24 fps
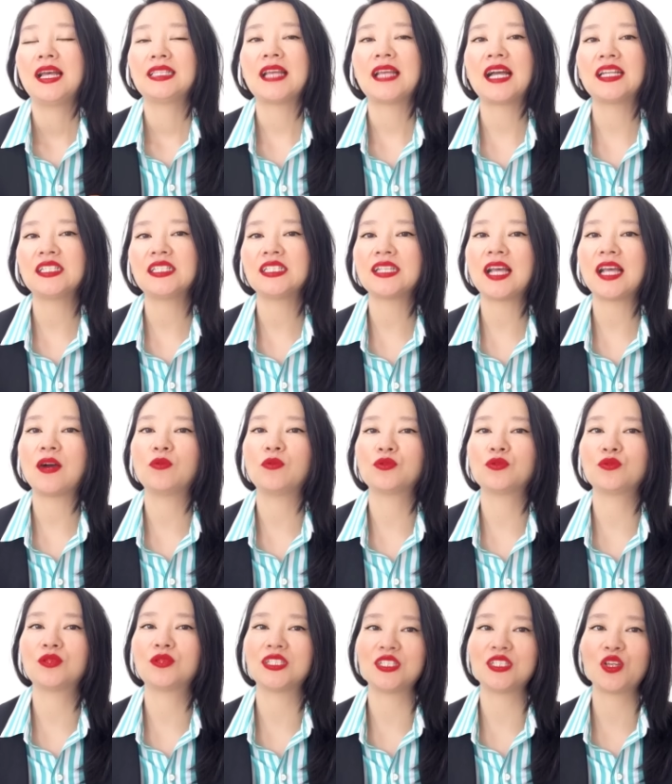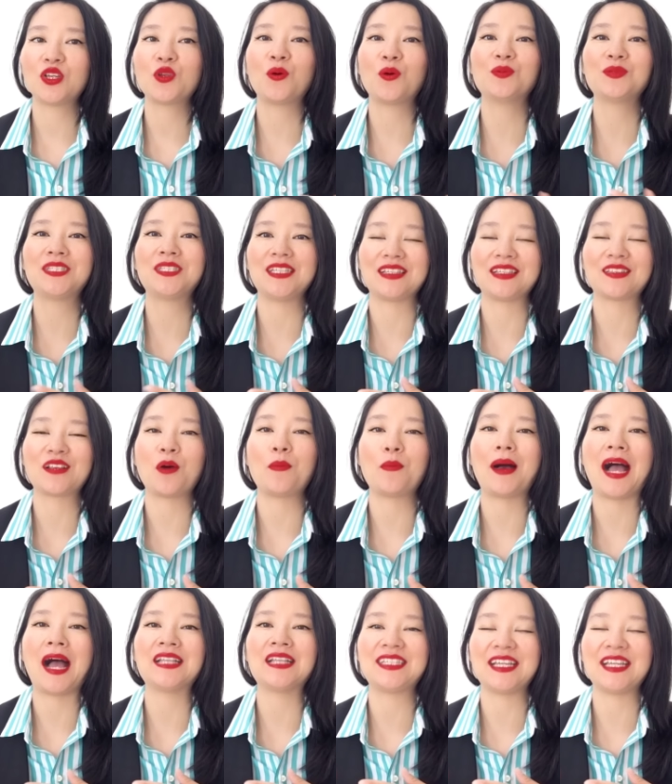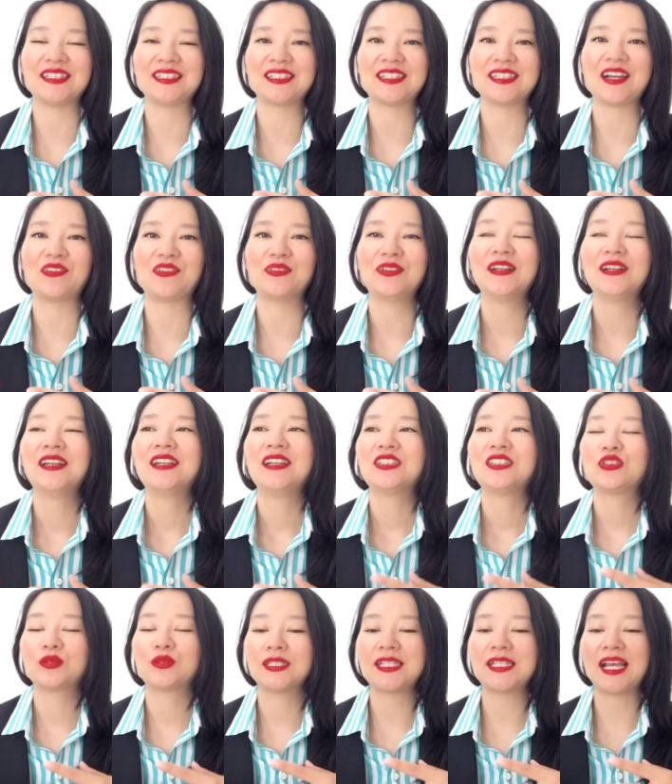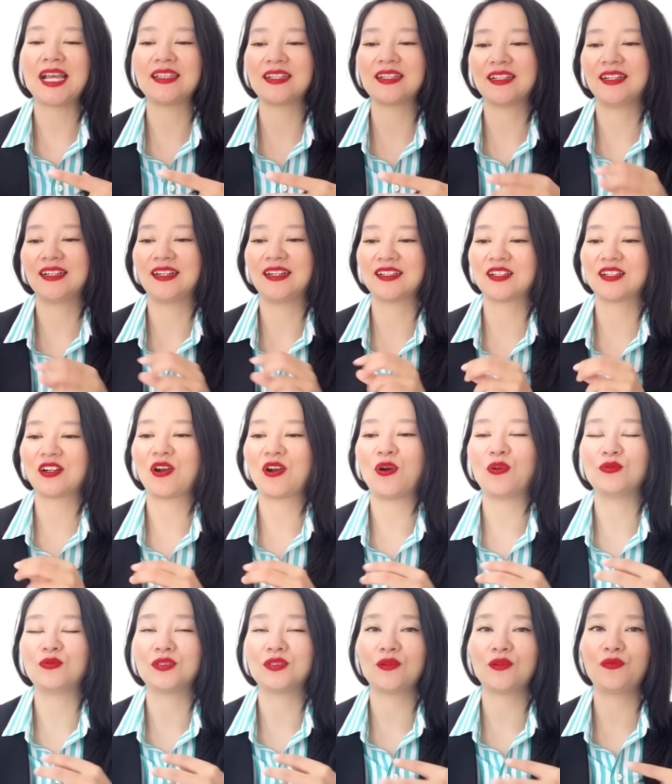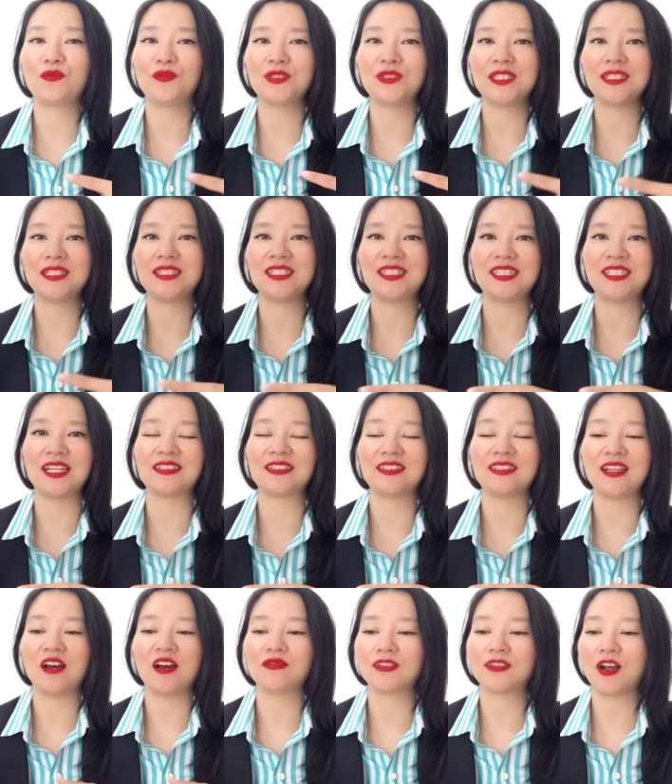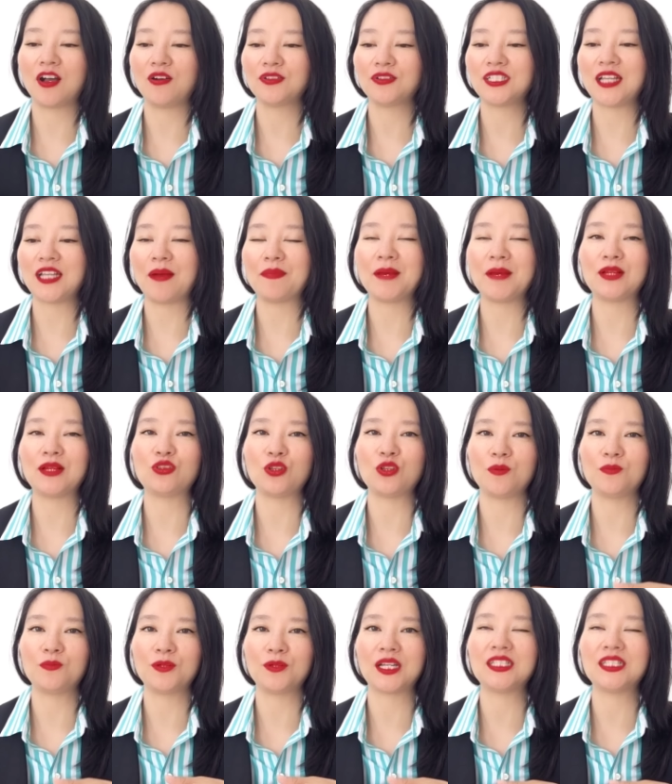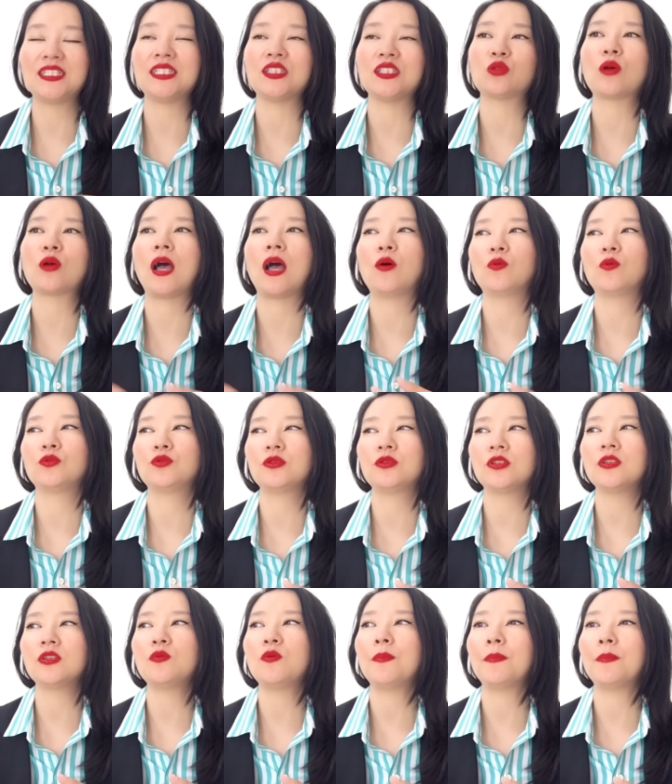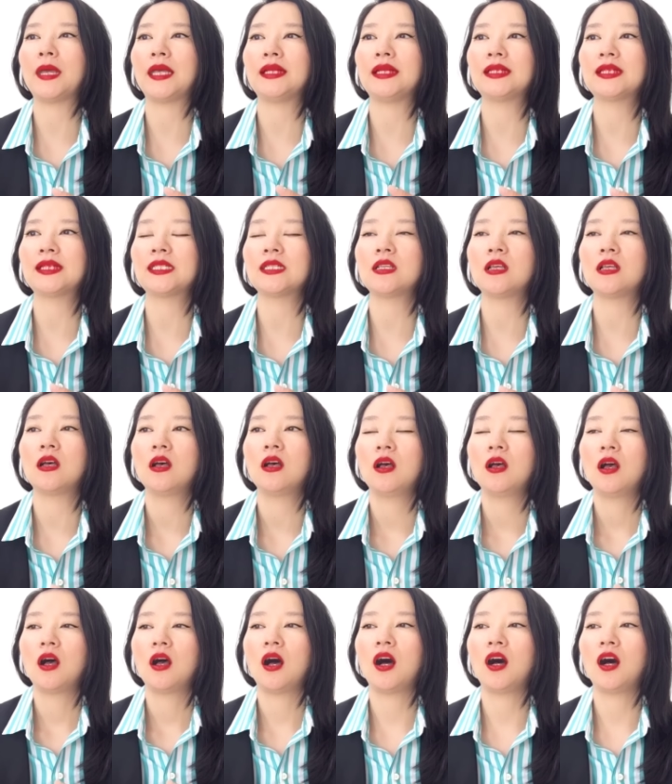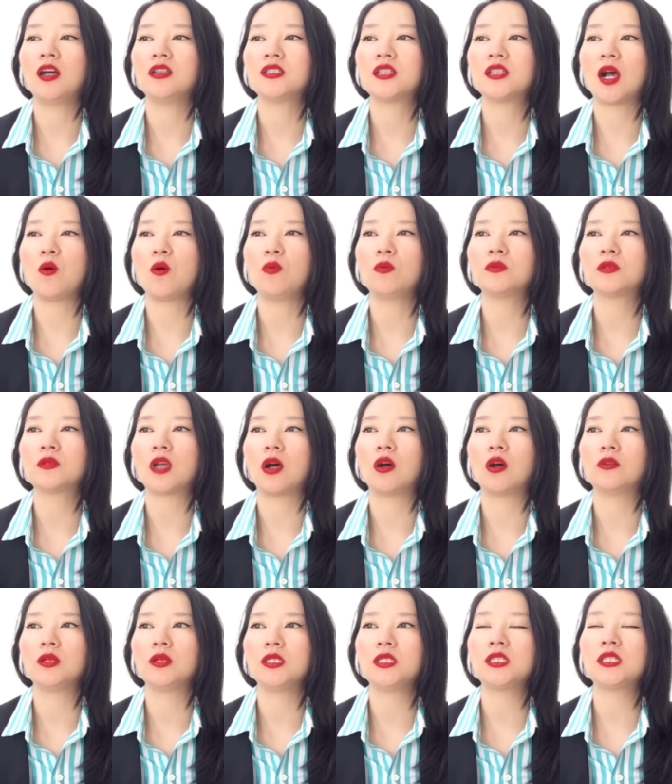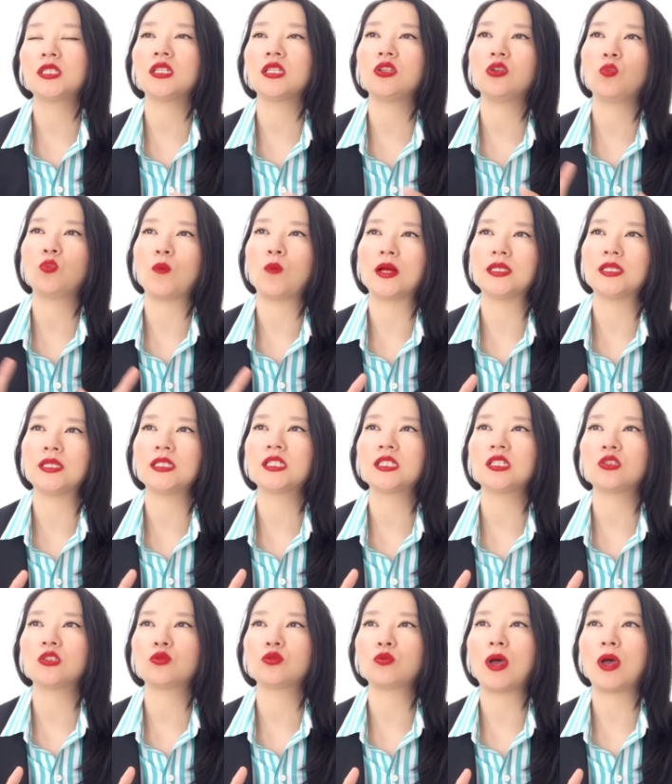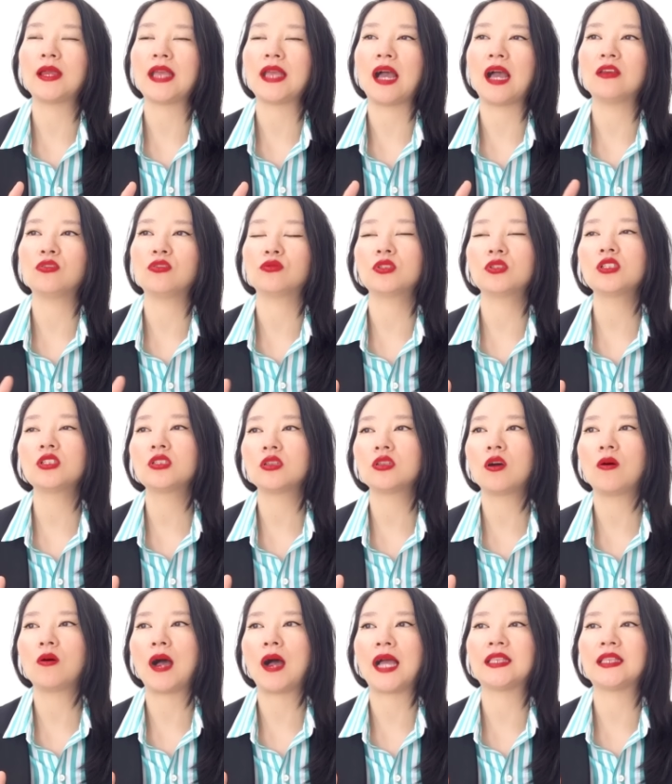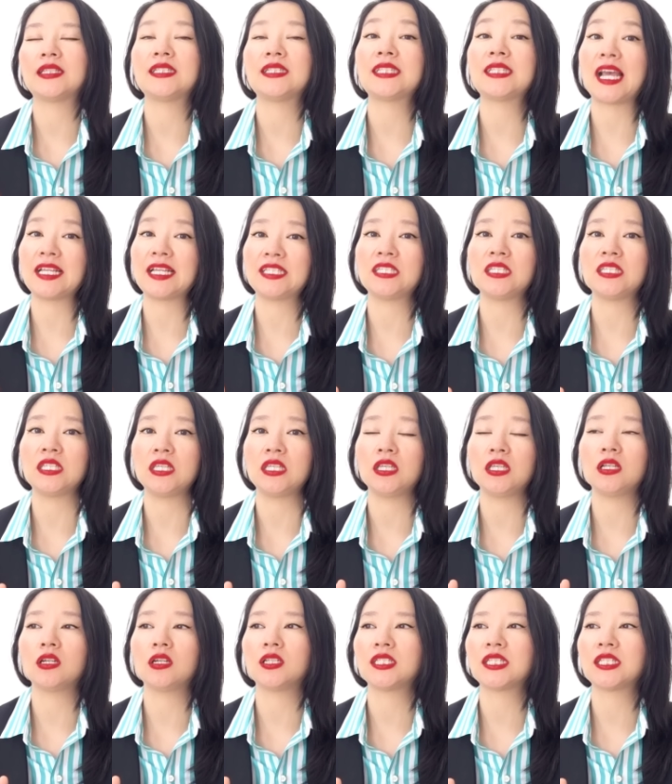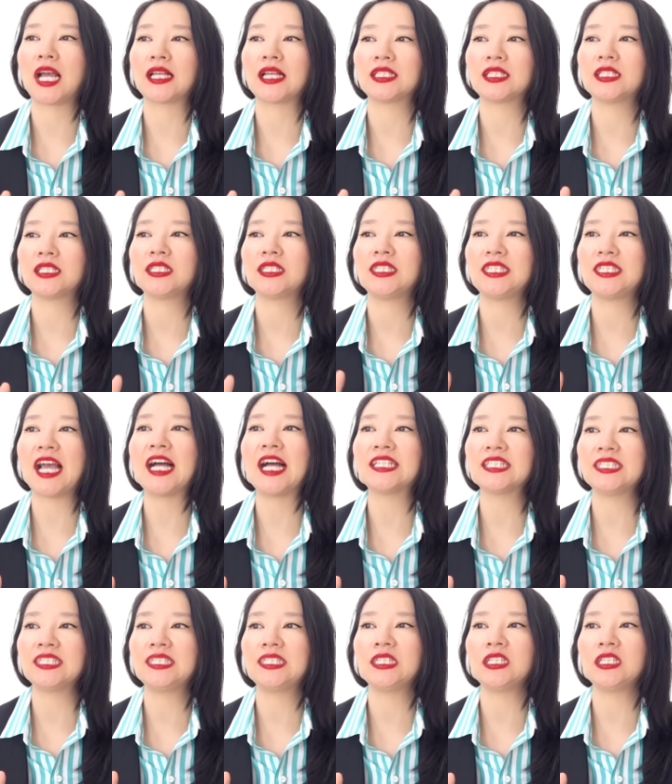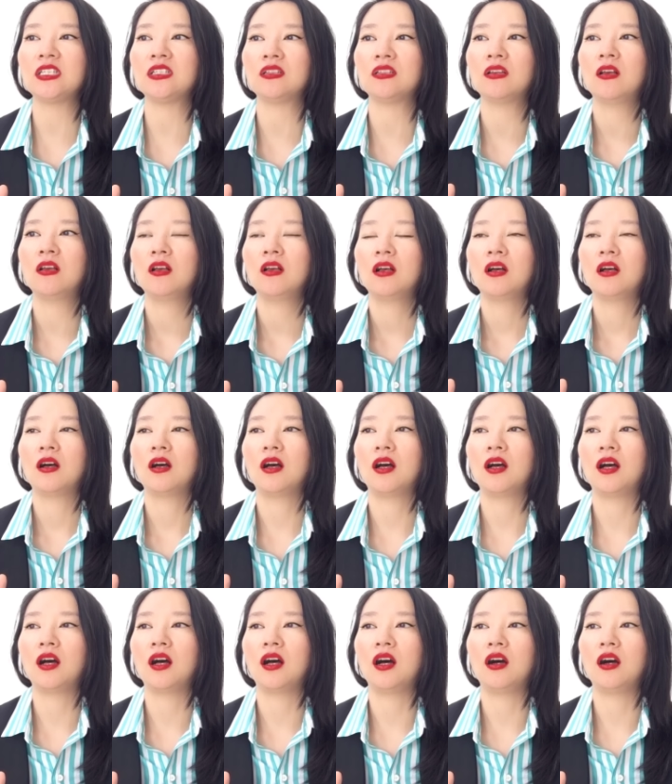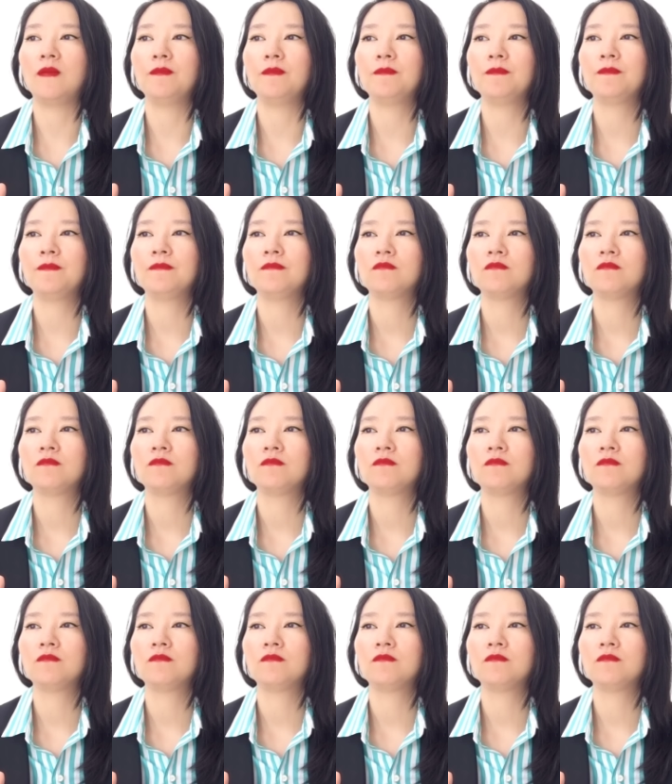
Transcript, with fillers: 那现在我就直接用剪刀把它剪掉，就是在那个口子附近剪掉，然后下面全部可以挤出来。我觉得我每一次，呃，早早一次晚一次刷牙，有的时候还能再挤一个像姜。 将近呃，